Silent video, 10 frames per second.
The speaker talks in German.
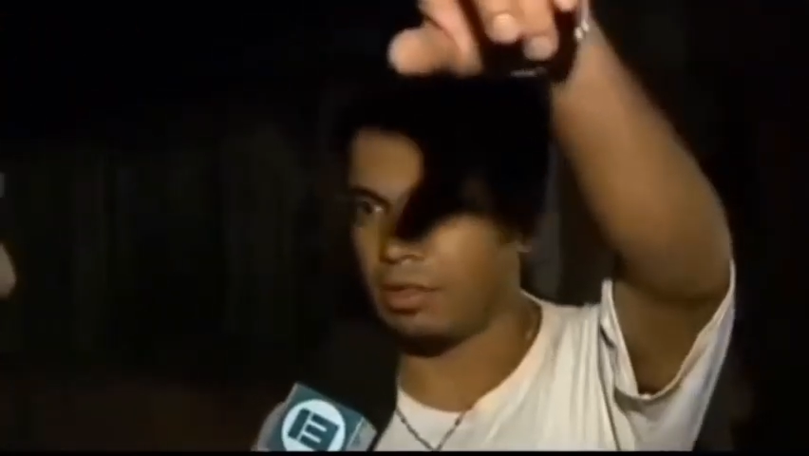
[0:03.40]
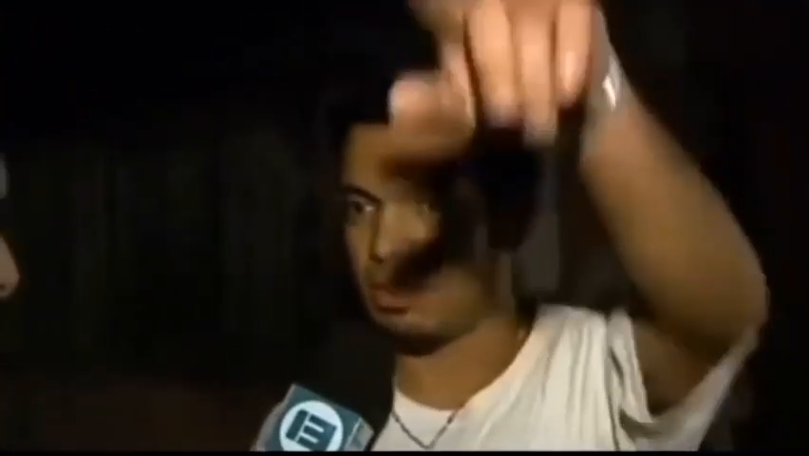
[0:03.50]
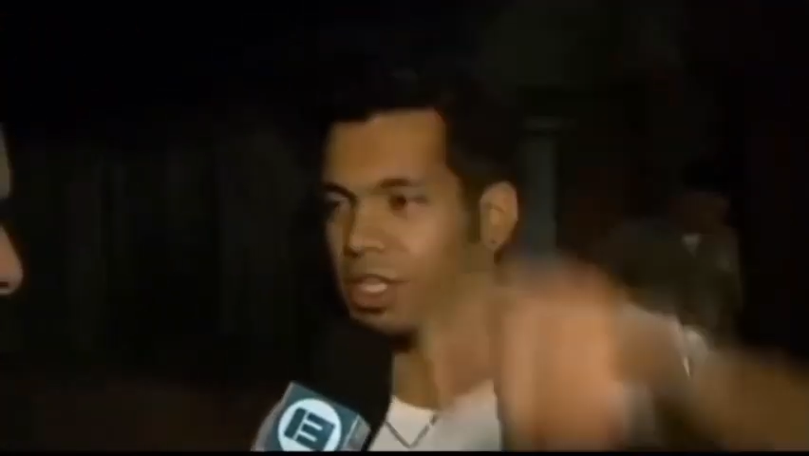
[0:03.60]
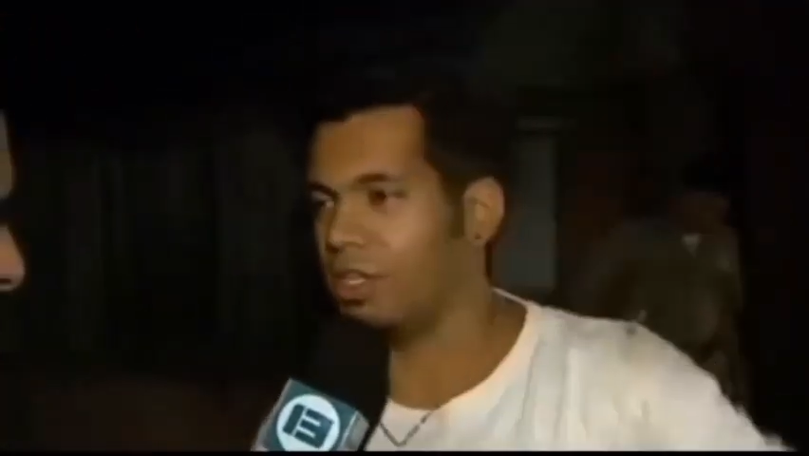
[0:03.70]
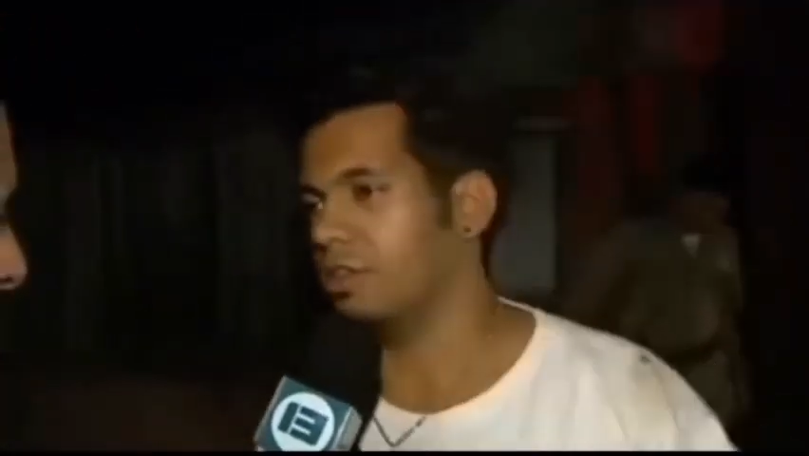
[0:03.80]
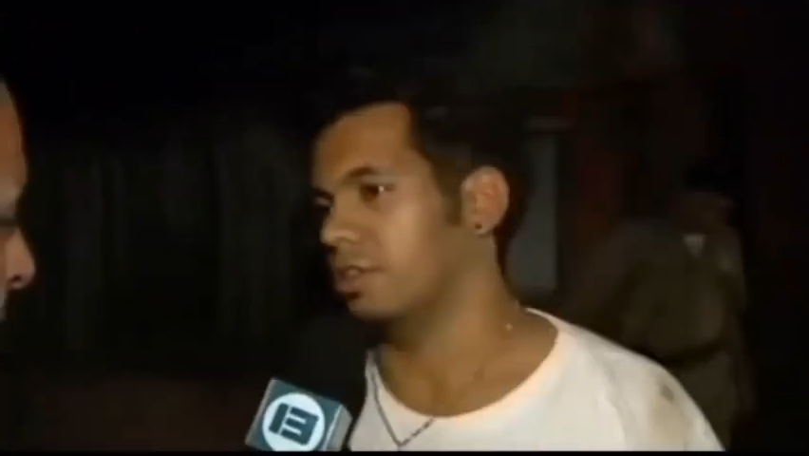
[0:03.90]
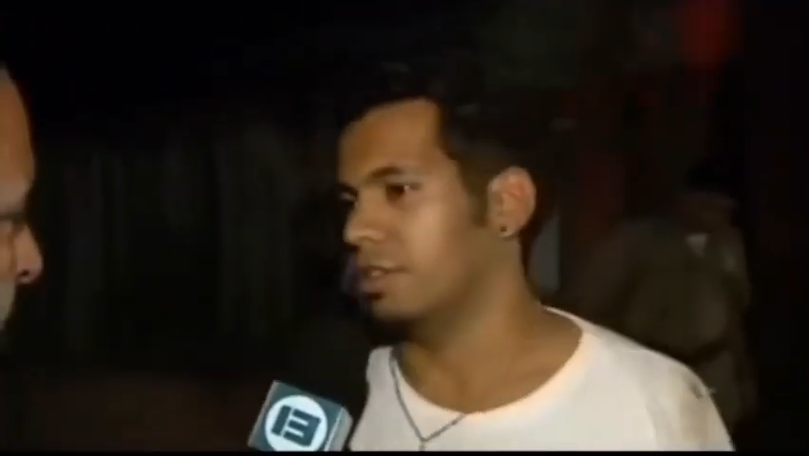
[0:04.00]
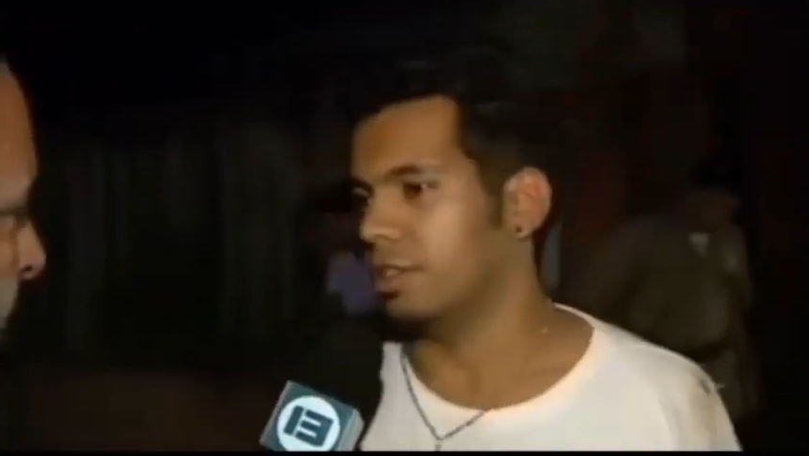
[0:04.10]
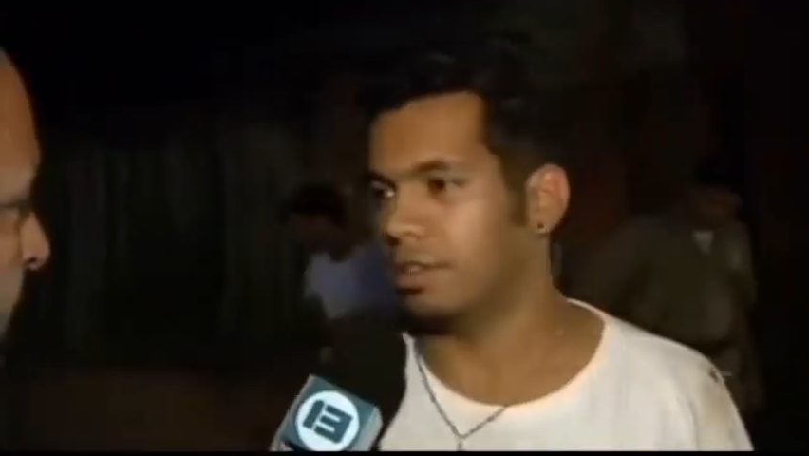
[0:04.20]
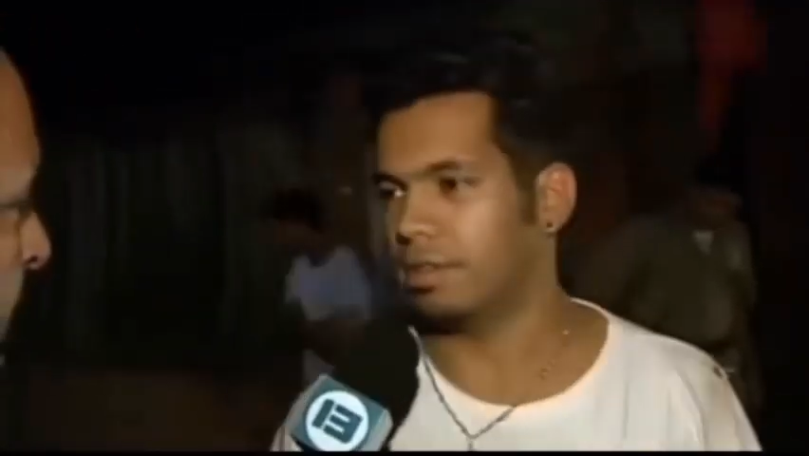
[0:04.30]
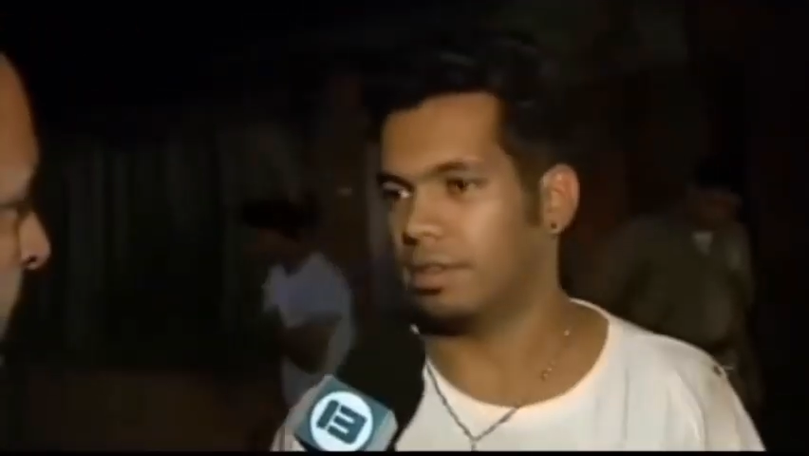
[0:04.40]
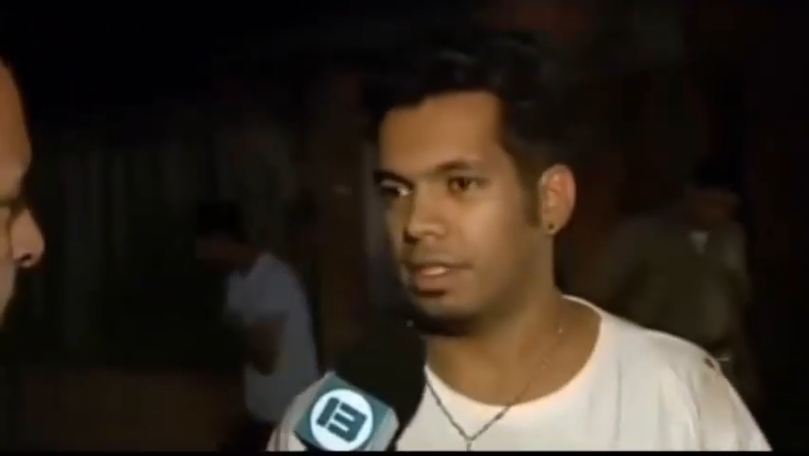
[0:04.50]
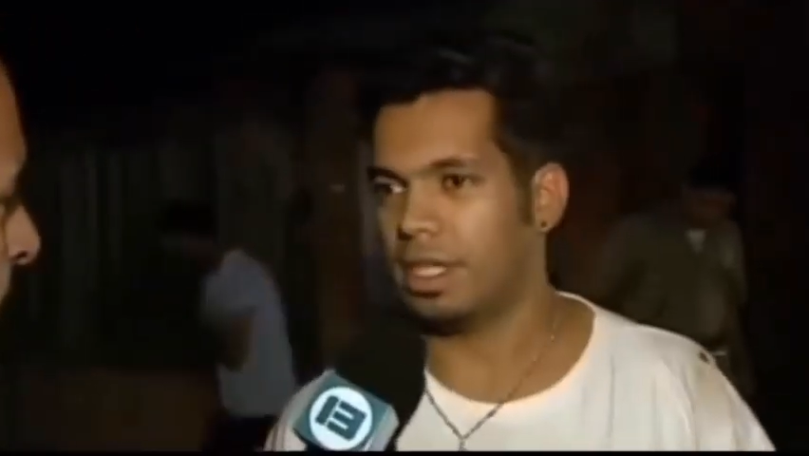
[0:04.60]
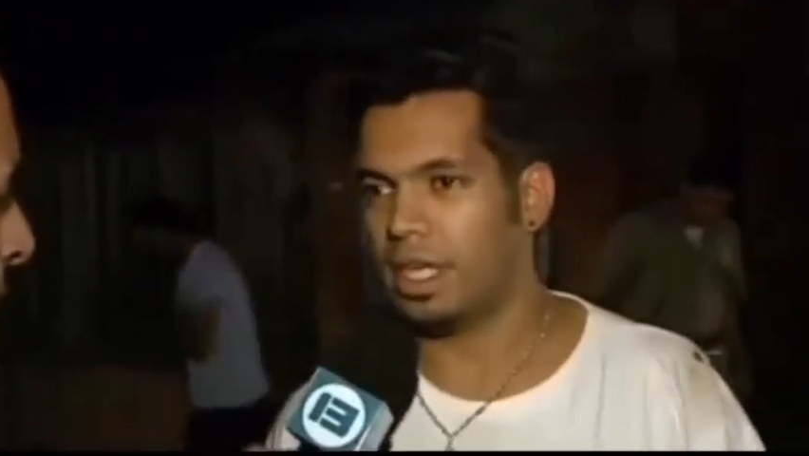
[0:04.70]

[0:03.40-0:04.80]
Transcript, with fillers: da in der Tankstelle. Und ich